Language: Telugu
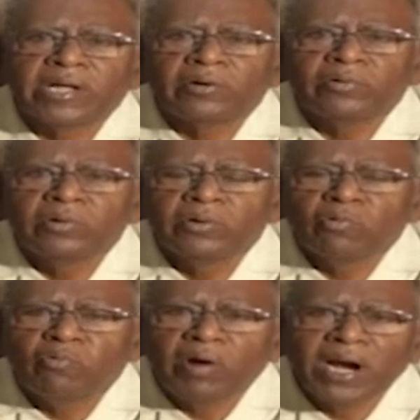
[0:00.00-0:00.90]
ఉన్నారు
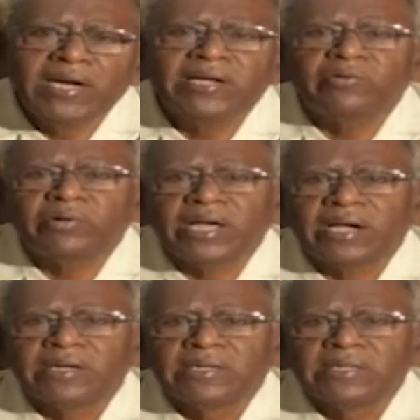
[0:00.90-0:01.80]
వాళ్ళకు కూడా
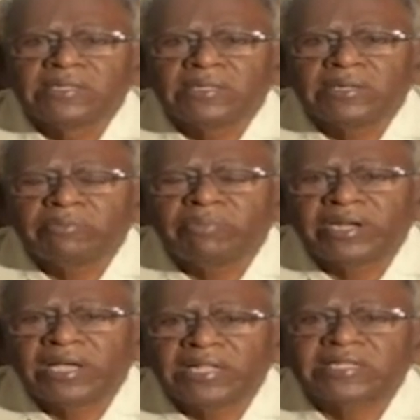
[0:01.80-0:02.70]

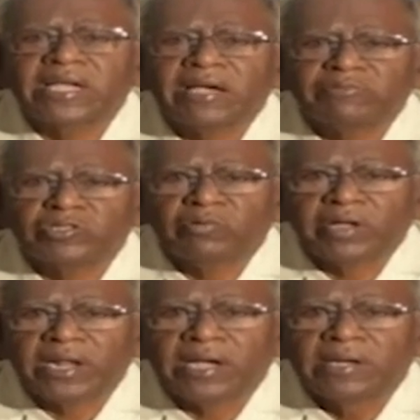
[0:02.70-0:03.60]
మరి హెల్త్ క్యాంప్స్
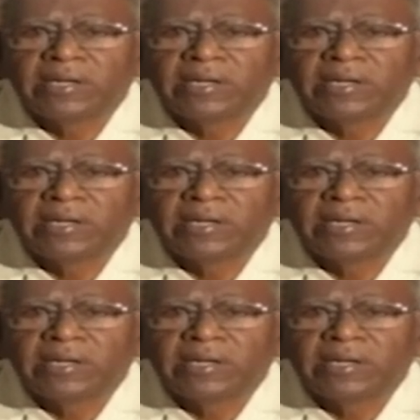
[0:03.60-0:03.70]
ద్వారా